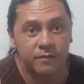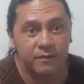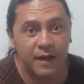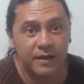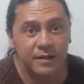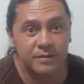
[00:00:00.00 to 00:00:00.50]

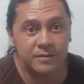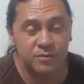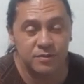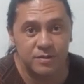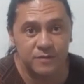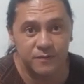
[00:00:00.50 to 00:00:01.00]
Fala aí,
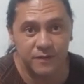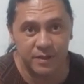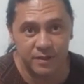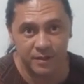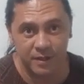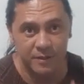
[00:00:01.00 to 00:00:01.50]
seus
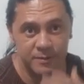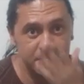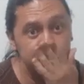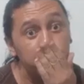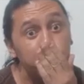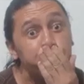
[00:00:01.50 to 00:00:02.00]

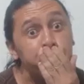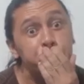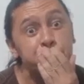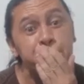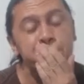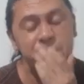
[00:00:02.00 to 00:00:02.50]
esfíncteres.
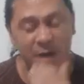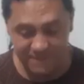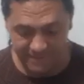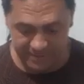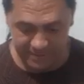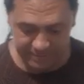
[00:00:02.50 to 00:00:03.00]
Vai
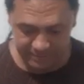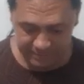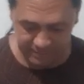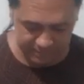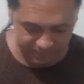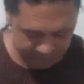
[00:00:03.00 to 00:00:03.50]
ver na
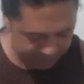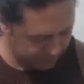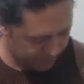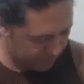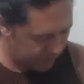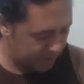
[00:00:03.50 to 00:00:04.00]
cena.
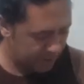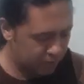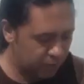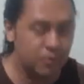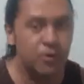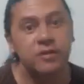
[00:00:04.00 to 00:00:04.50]

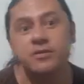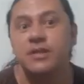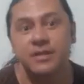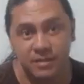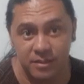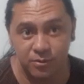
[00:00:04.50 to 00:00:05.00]
nosso
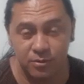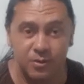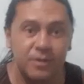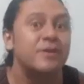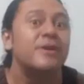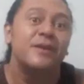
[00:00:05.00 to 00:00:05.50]
terceiro
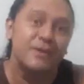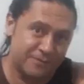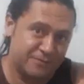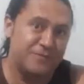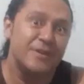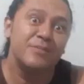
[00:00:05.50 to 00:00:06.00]
drone,
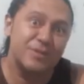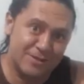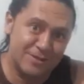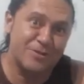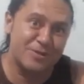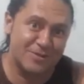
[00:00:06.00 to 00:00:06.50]

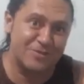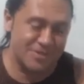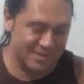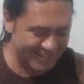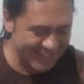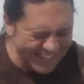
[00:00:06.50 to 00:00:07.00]
Finish X8
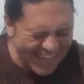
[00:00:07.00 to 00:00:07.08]
Mini.